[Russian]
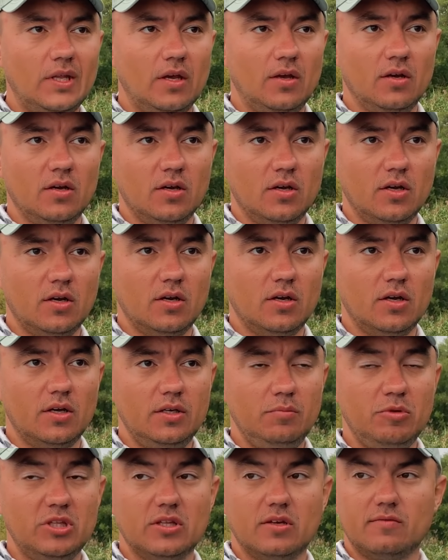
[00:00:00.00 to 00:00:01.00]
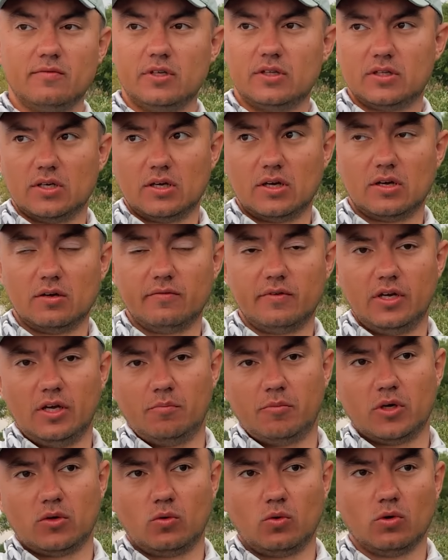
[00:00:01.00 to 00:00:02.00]
э, именно в это
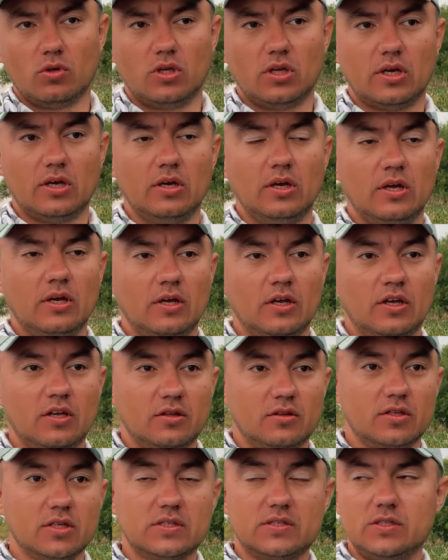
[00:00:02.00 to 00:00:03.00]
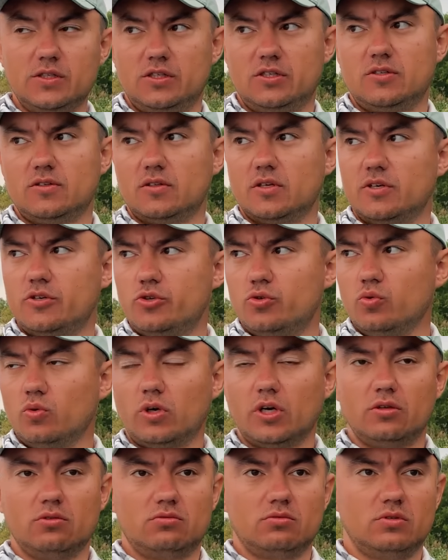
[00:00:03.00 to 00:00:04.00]
время года насыщена
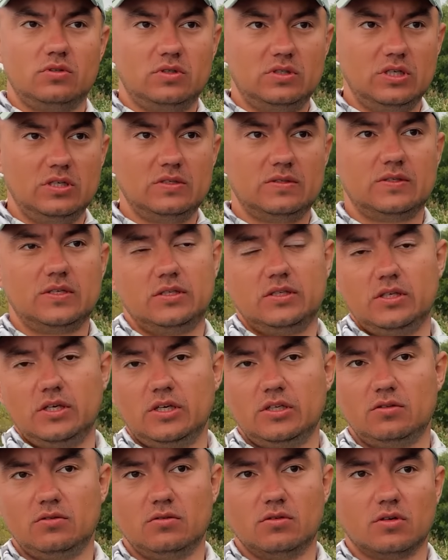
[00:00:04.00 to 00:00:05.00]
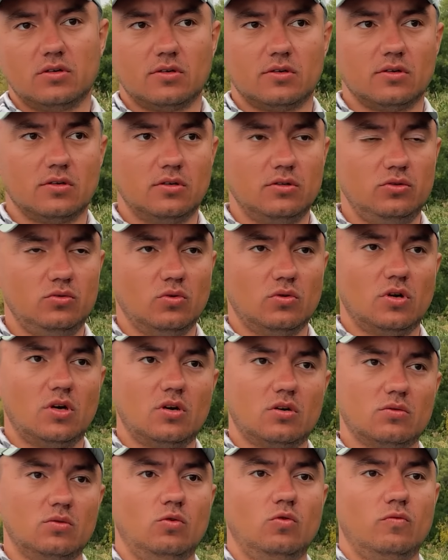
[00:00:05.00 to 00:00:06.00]
щукой. То есть здесь за день
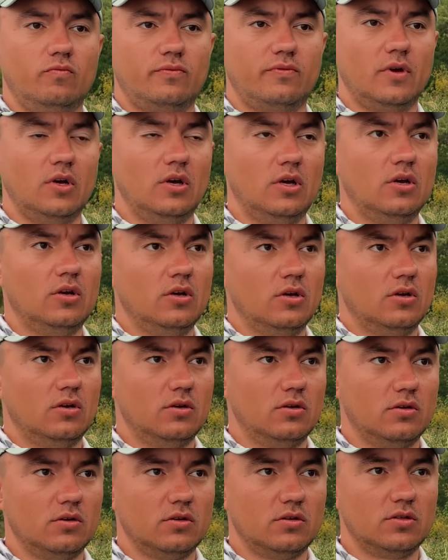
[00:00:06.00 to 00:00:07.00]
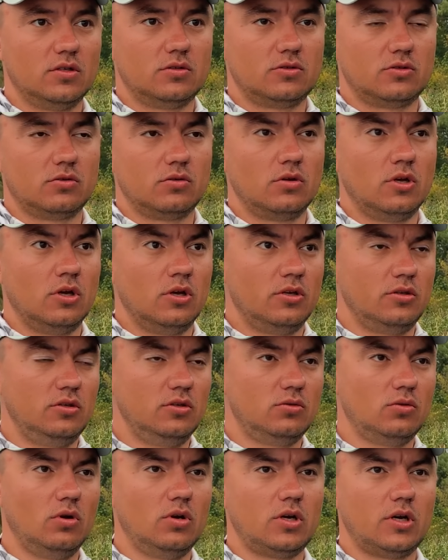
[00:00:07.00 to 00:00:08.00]
Юра Орлов Э, да что,
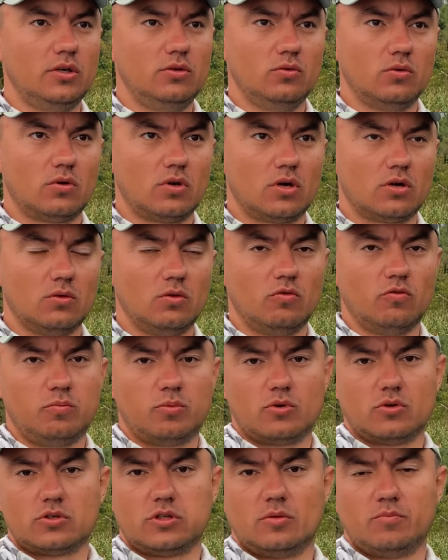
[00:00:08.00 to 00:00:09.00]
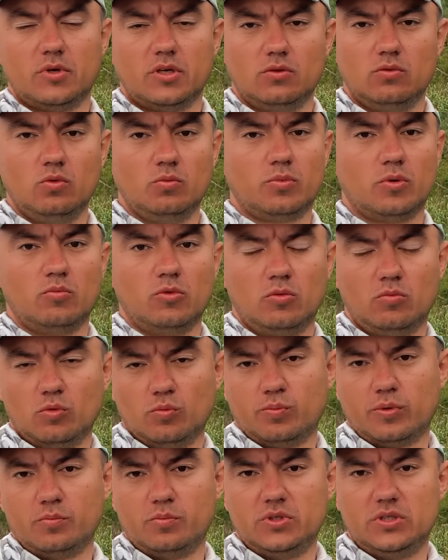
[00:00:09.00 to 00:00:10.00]
не только Юра Орлов. В прошлом году, по-моему,
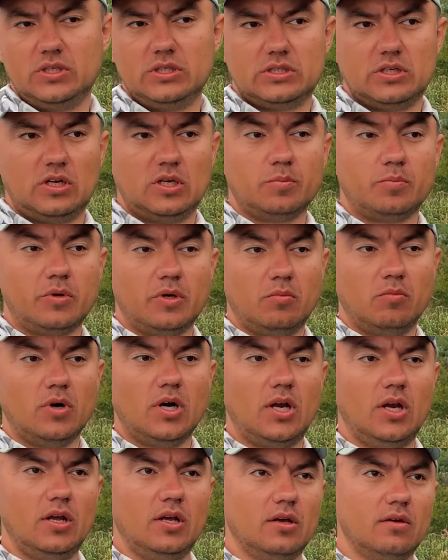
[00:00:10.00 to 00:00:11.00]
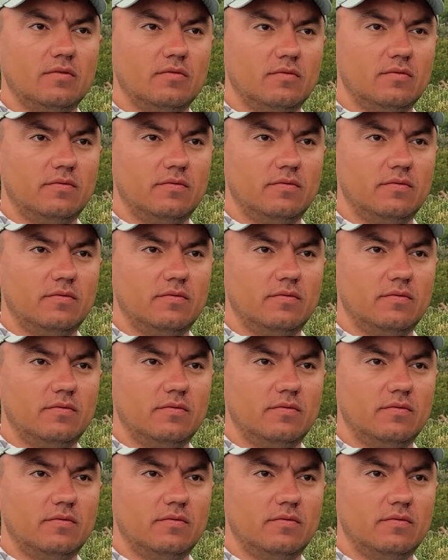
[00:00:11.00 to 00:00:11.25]
победители поймали